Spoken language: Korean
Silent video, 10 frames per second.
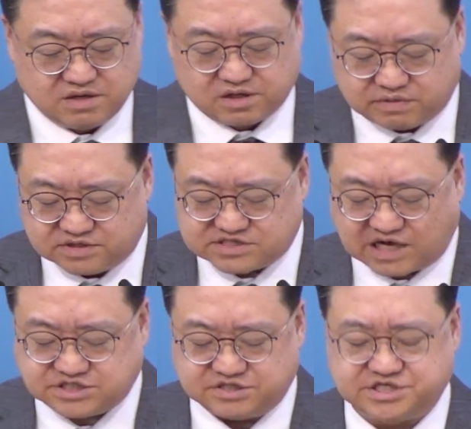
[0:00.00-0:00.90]
여러분
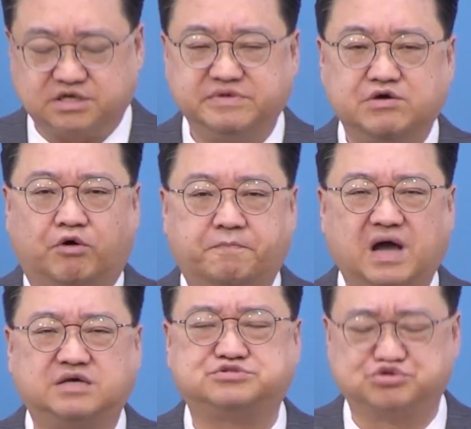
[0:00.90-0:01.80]
사실 지금 이
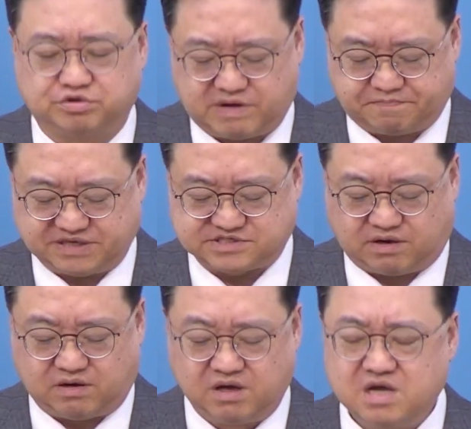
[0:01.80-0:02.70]
오빠의 죽음
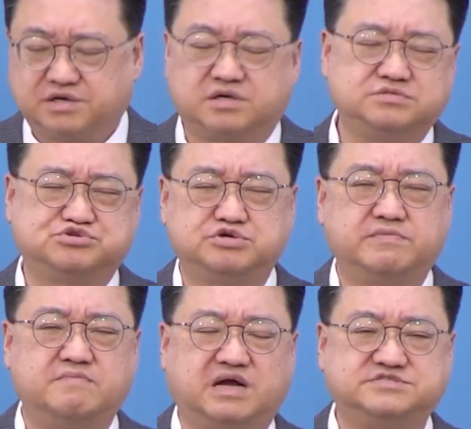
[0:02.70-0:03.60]
앞에서 그런
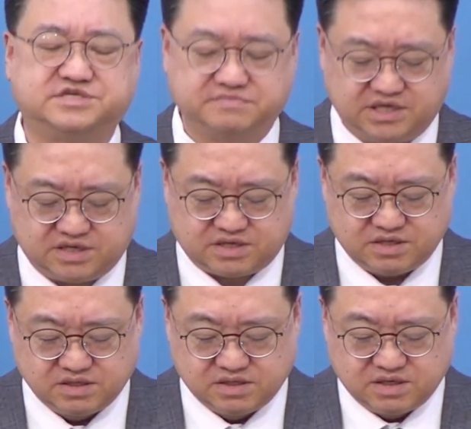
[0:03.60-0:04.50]
주님의 말씀이
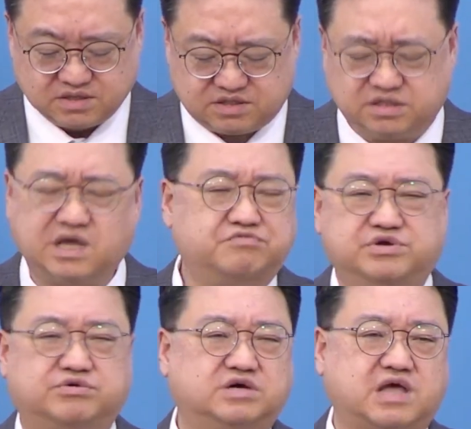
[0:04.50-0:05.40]
크게
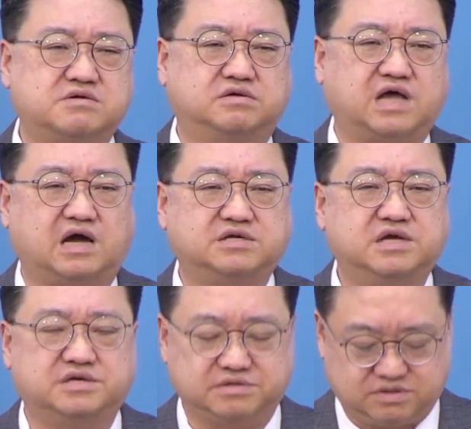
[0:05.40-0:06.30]
위로가 된 건
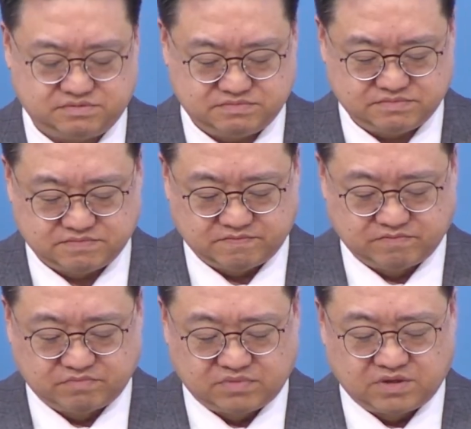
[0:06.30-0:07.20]
아니에요.
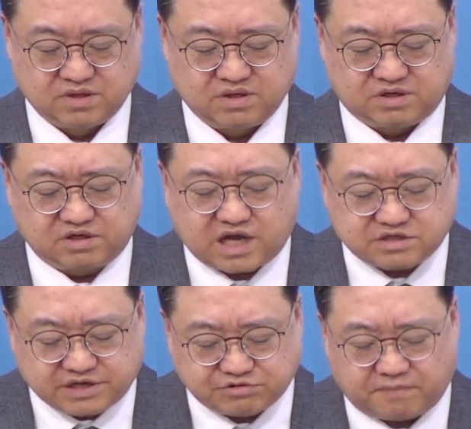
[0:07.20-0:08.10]
그러나
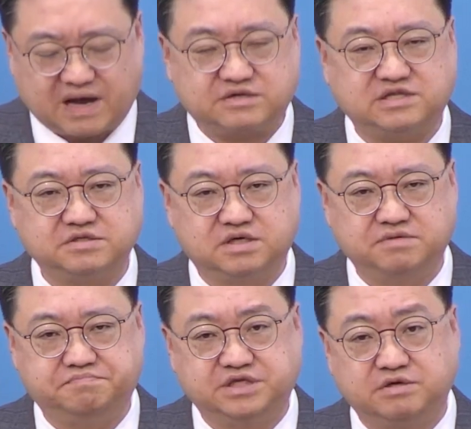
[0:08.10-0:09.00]
그래도
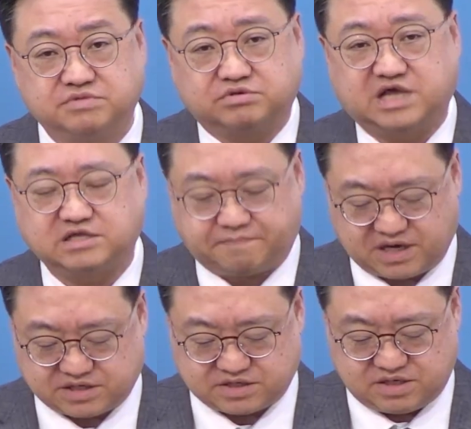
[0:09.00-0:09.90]
마르다는 믿음으로
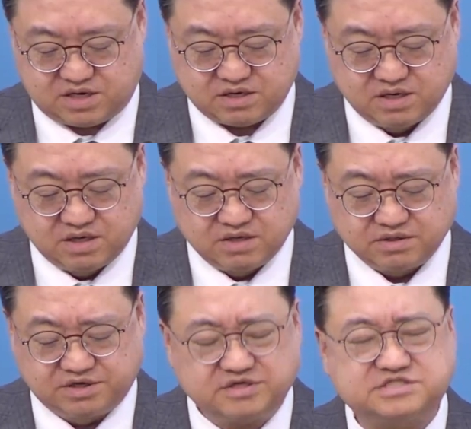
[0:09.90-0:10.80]
대답하기를
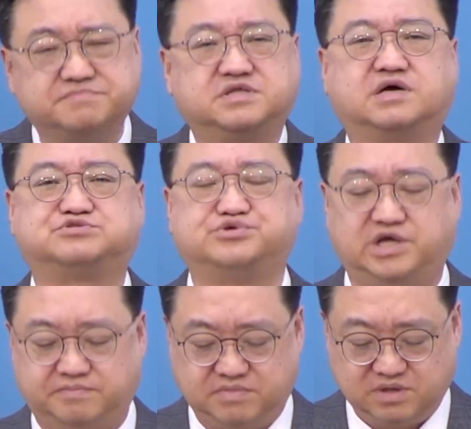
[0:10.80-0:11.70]
그렇습니다,
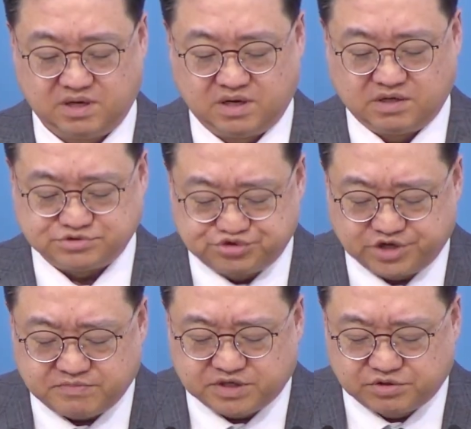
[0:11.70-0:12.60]
주님.
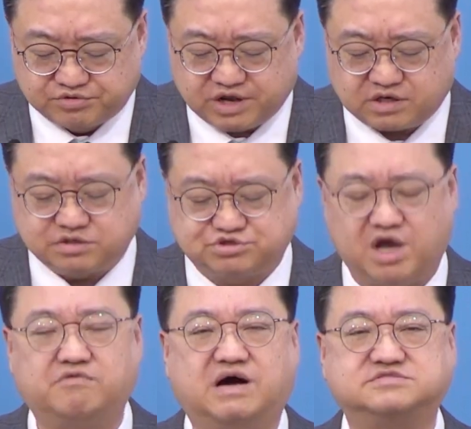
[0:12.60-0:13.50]
주님은 우리를
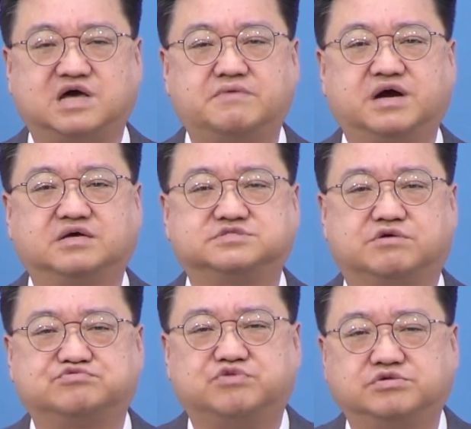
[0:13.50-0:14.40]
죄와
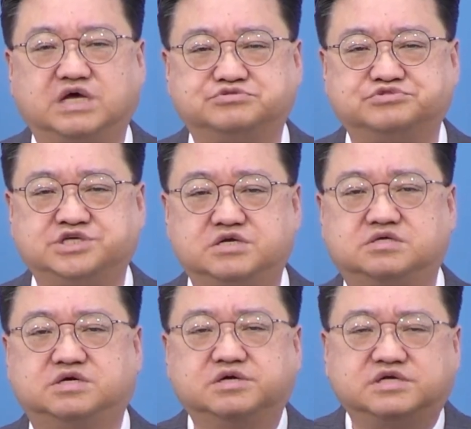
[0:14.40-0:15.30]
사망에서 구원해
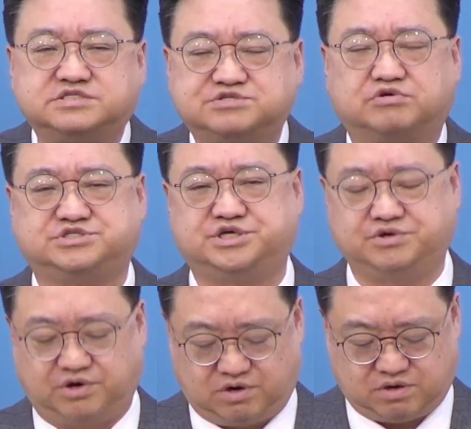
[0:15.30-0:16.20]
주실
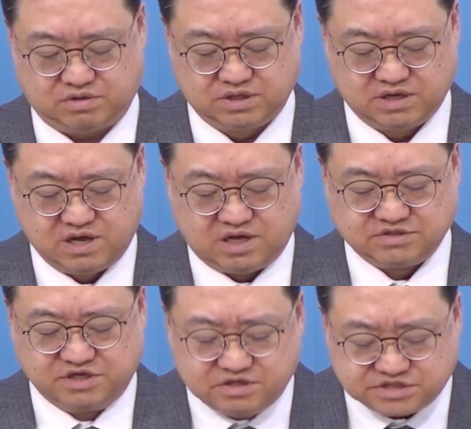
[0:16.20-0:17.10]
그리스도시요.
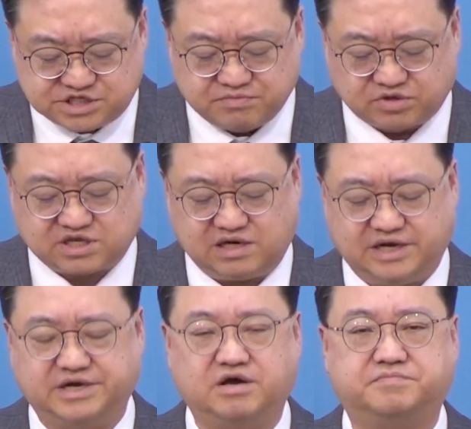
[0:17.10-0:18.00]
능치 못할
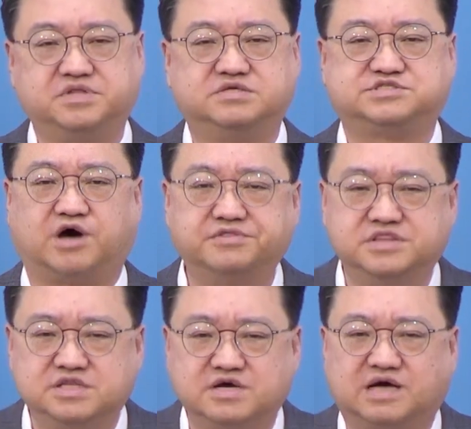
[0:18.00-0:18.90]
일이 없는
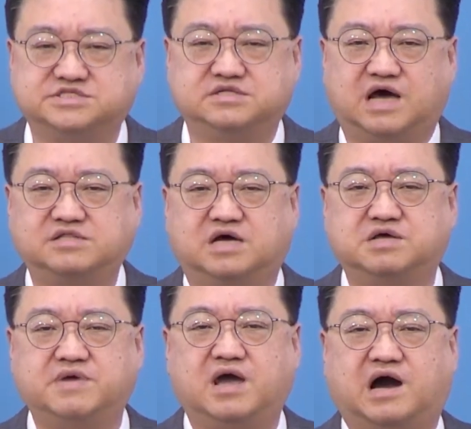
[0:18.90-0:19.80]
전능하신
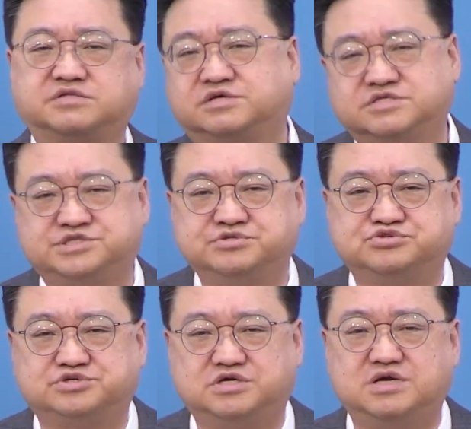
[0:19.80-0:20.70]
하나님의 아들이신
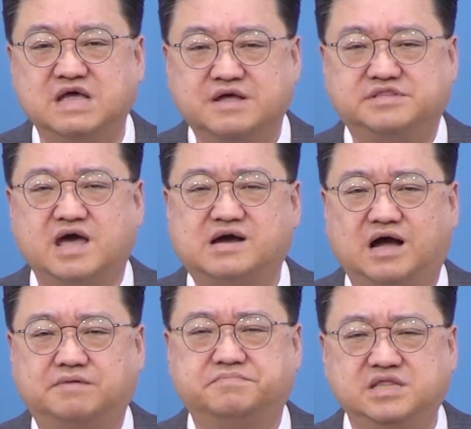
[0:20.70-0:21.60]
줄을
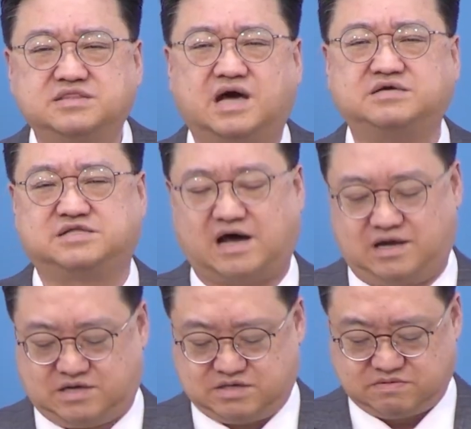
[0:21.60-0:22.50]
내가
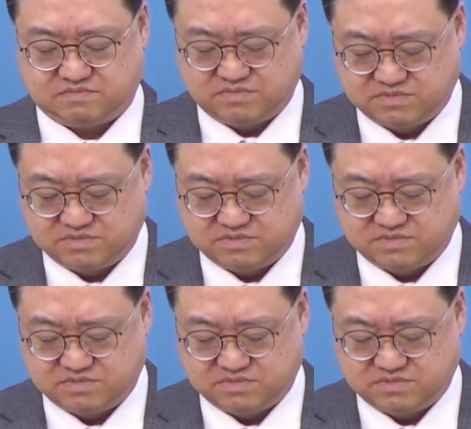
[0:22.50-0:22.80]
믿나이다.